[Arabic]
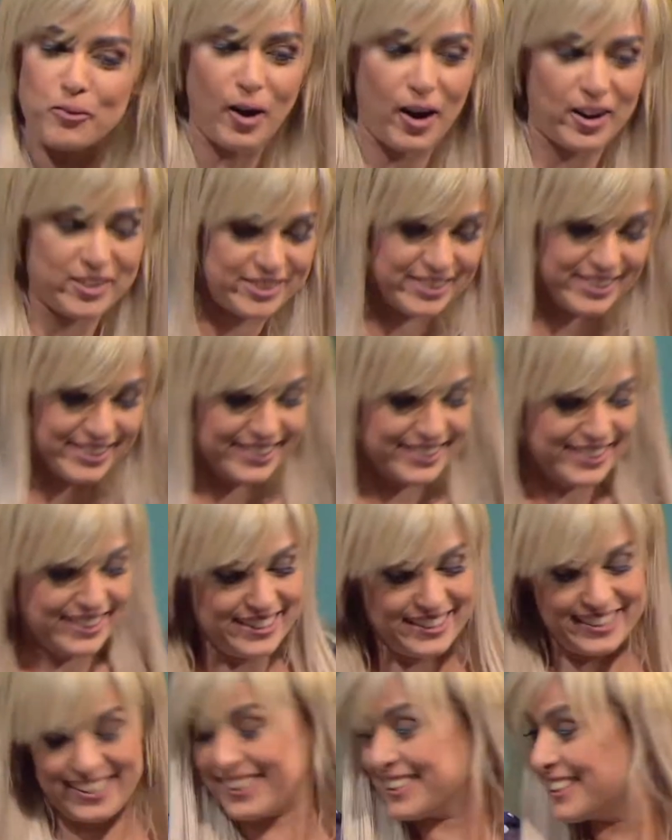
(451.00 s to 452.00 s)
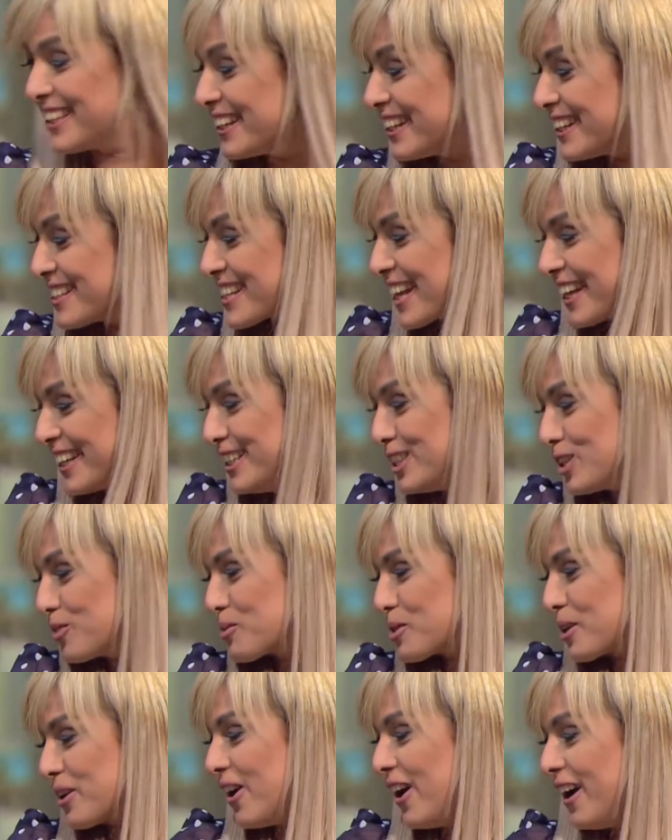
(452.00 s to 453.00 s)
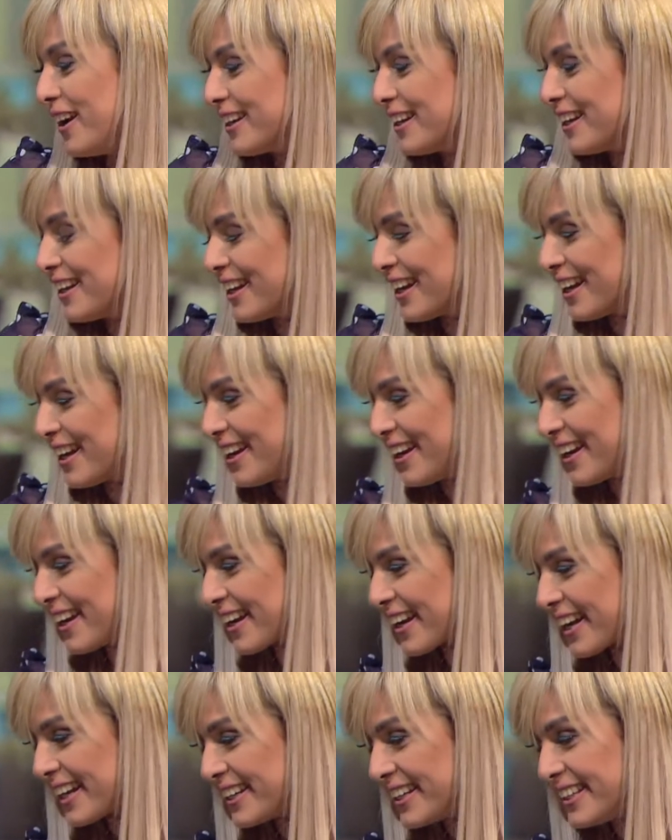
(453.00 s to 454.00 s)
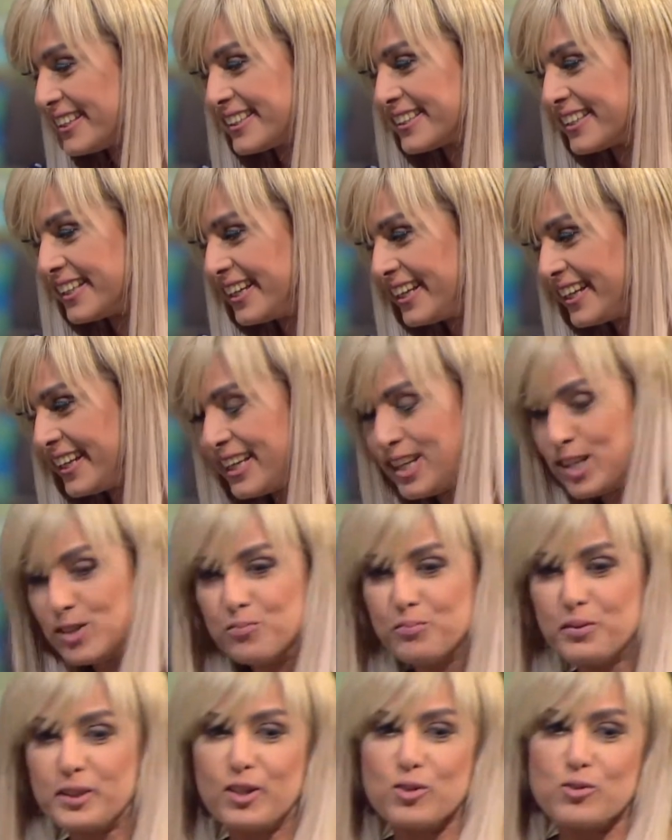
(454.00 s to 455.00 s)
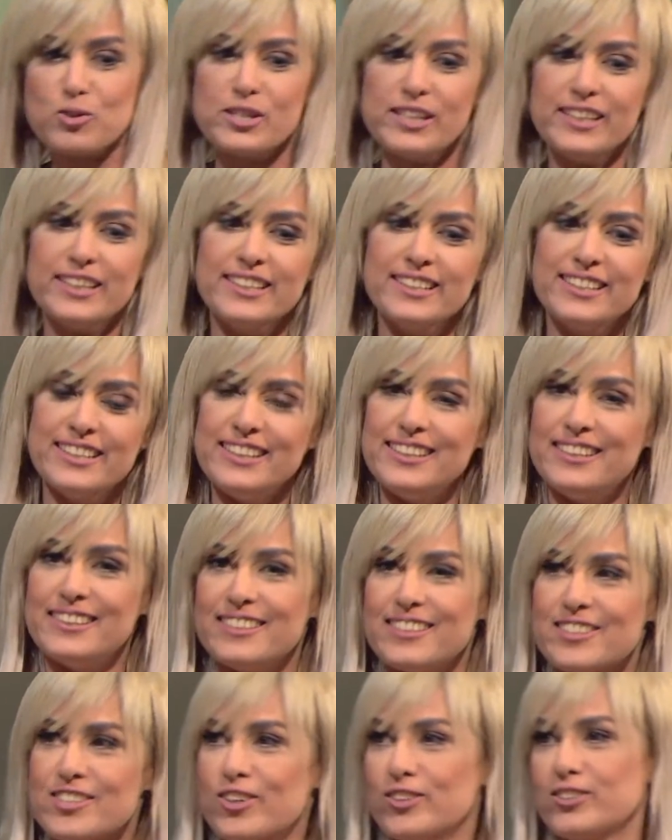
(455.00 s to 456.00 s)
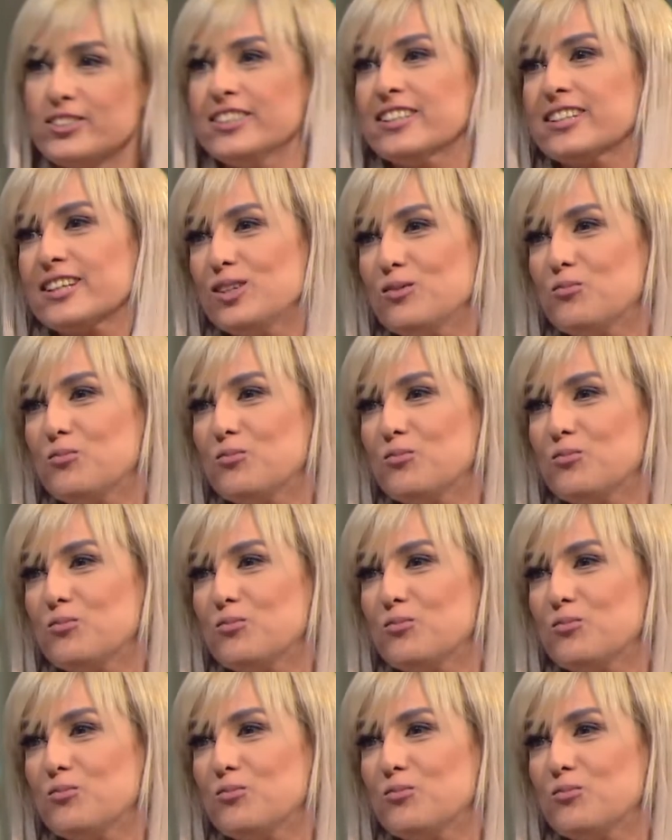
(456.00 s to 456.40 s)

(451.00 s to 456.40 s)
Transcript: وحضرتك يعني انا سعيده بصراحه ان انا غنيت بتوزيع جديد صديقي